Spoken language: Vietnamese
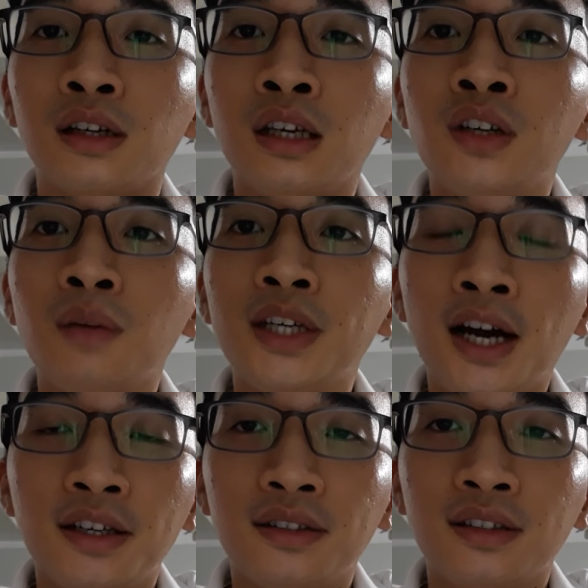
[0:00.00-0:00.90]
lý
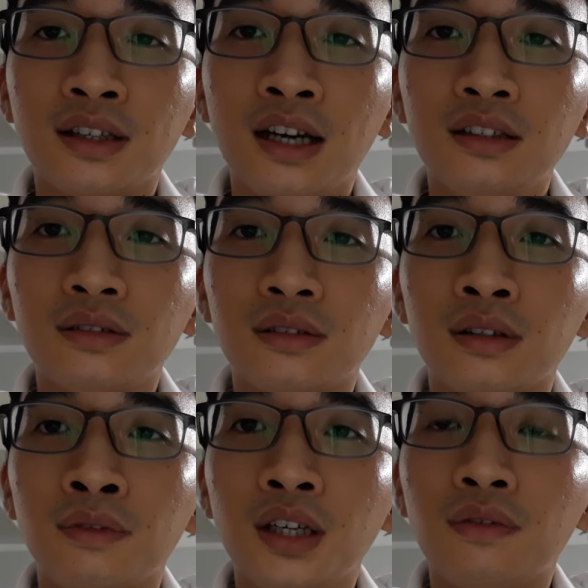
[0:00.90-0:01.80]
API, cách
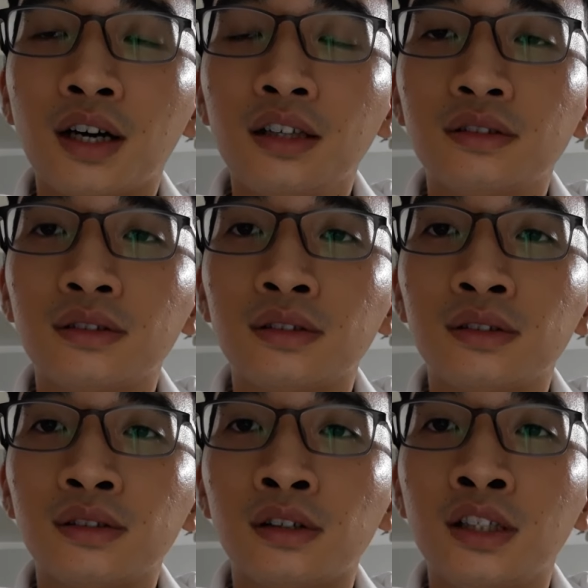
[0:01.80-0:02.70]
viết và cách
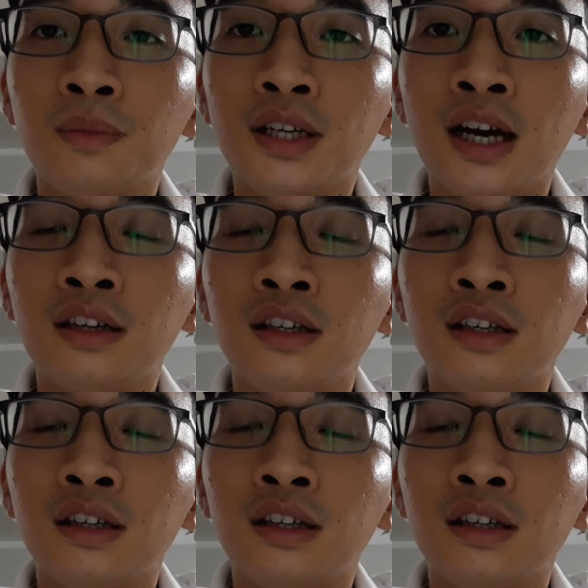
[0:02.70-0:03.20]
xử lý API,